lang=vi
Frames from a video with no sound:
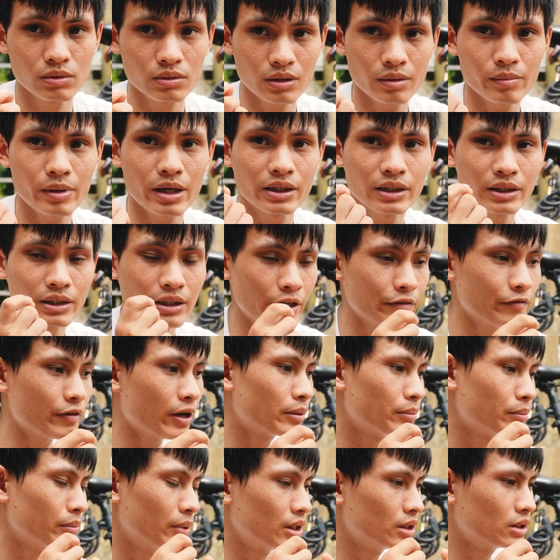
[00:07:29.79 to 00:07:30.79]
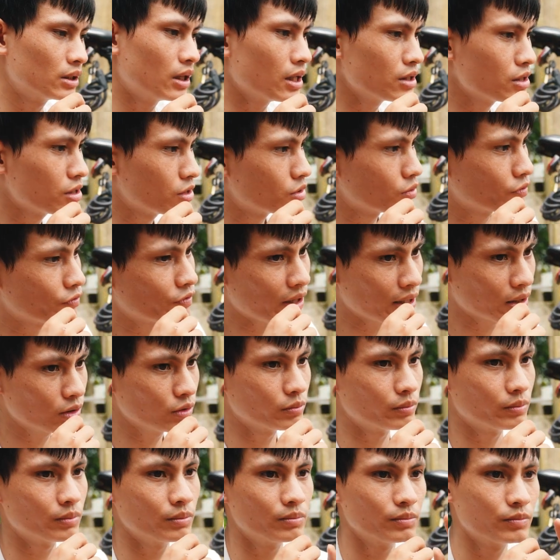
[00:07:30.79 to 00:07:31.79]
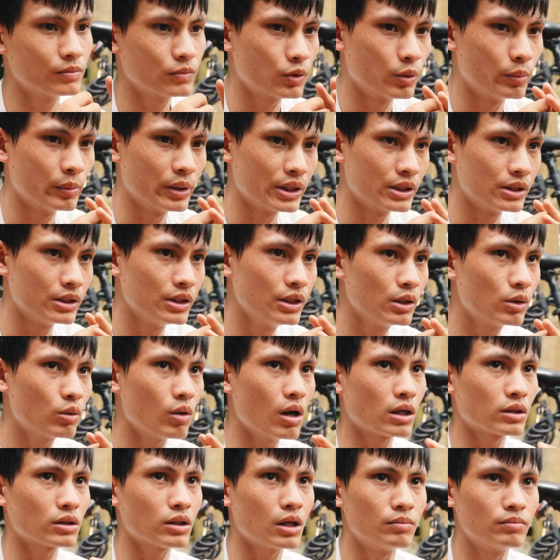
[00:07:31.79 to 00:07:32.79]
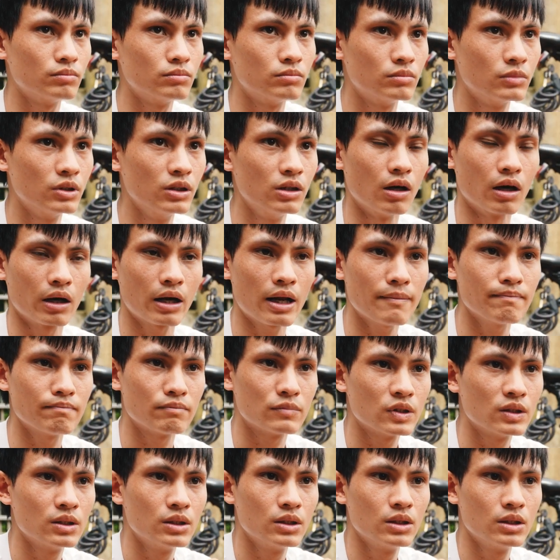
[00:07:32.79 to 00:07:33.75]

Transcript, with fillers: các bạn nên thay phanh mình đã sử dụng phanh của, của mình đi khoảng tầm nửa năm